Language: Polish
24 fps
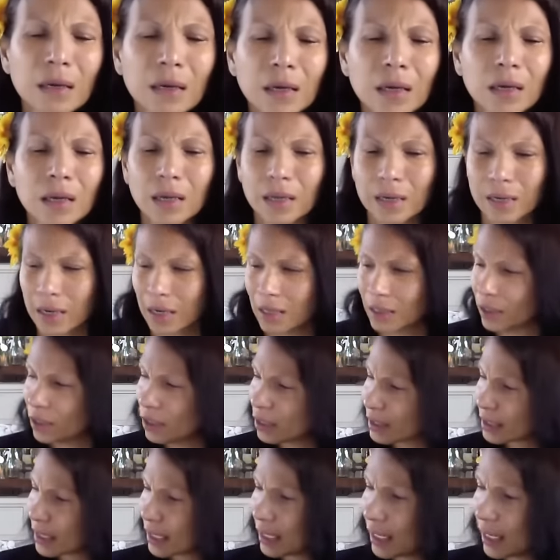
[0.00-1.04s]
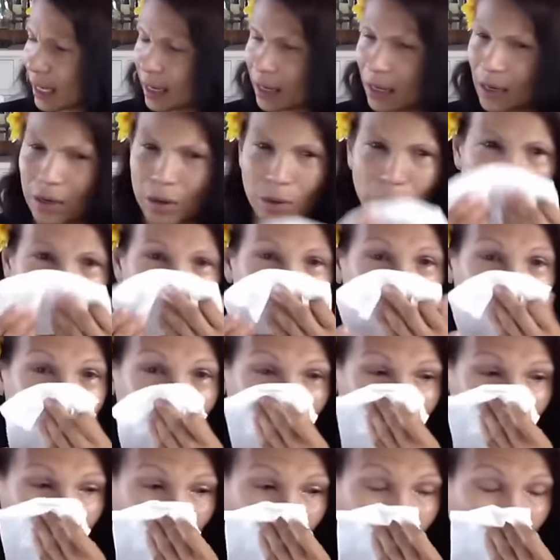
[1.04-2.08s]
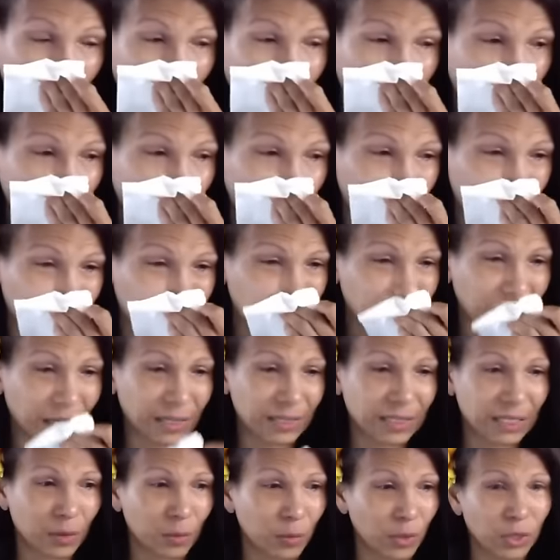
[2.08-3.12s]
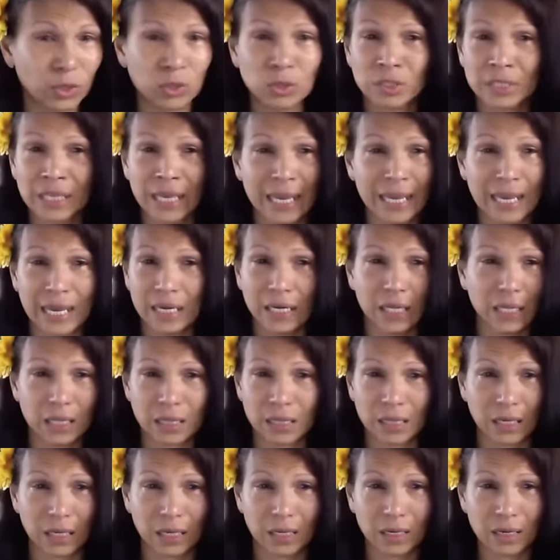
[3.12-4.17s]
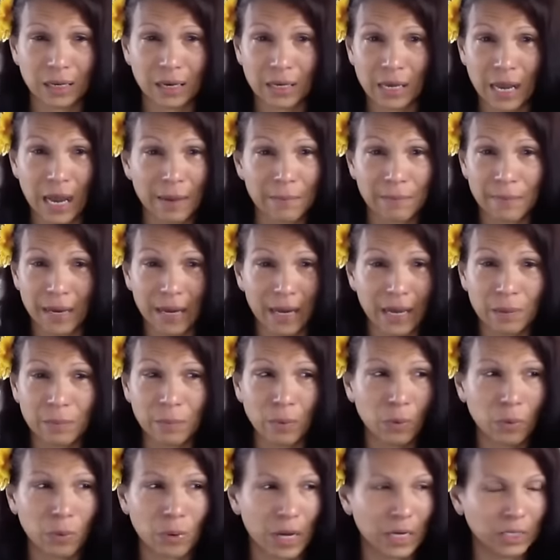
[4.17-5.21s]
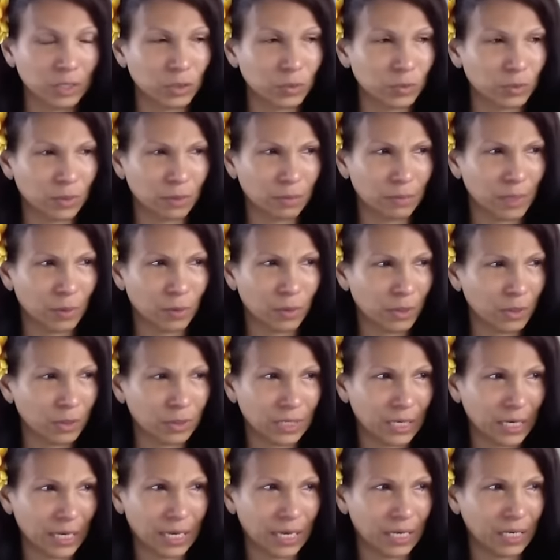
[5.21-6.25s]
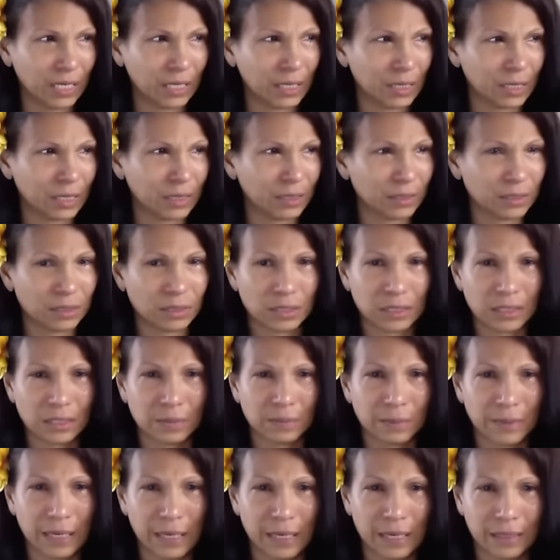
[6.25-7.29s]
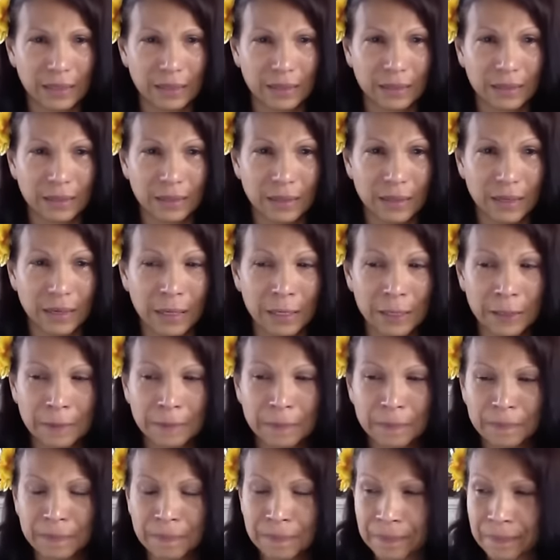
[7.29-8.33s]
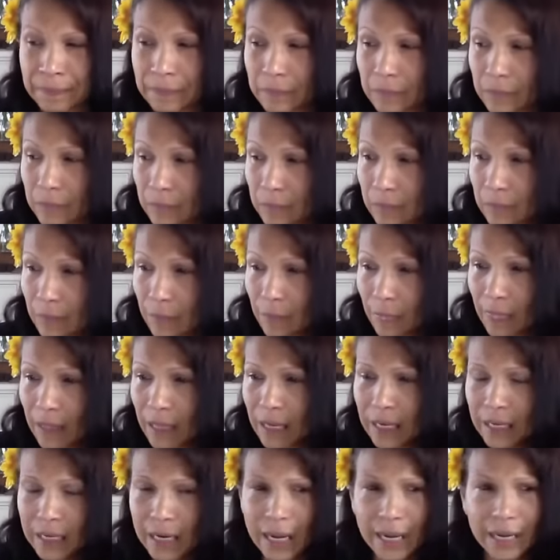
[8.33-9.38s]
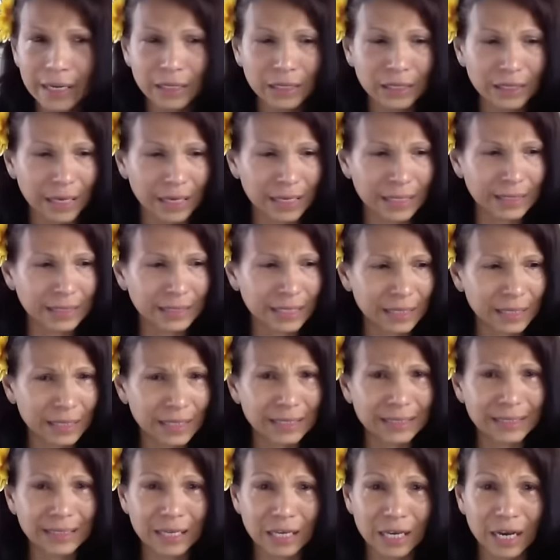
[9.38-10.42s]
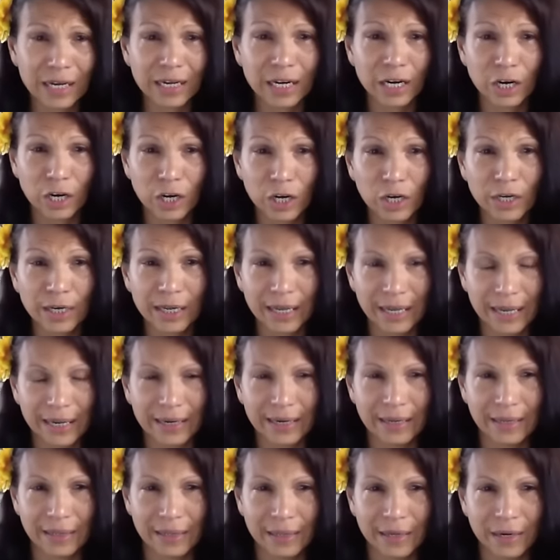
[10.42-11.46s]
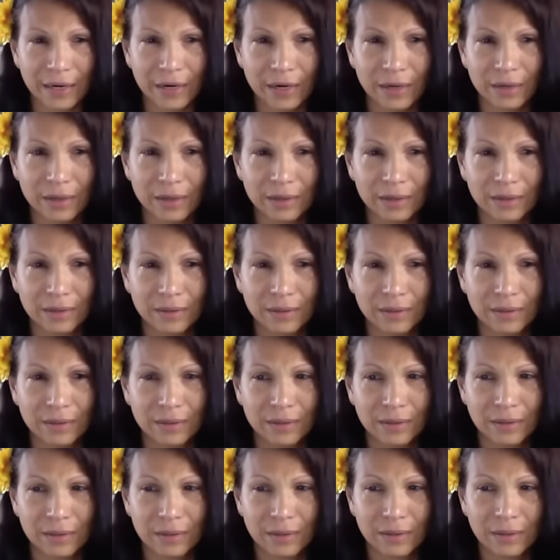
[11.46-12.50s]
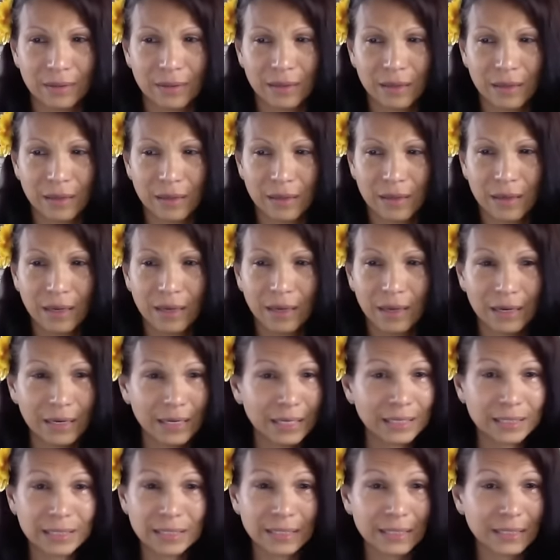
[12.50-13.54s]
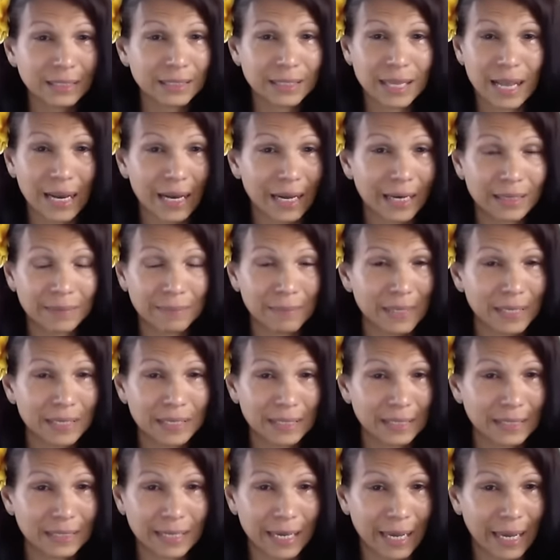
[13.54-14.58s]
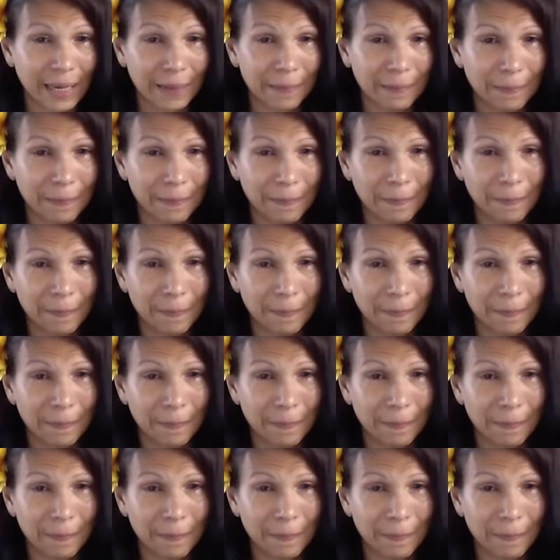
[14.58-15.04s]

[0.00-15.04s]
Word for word: Rozejrzałam się dookoła i powiedziałam, wow, my nic nie możemy zabrać w to miejsce, rozumiesz? Mam swój zegarek Apple, ale my nic nie zabieramy w to miejsce. I zapytałam, czy to będzie bolało, kiedy tam wrócę. A on powiedział, nie będzie tak samo.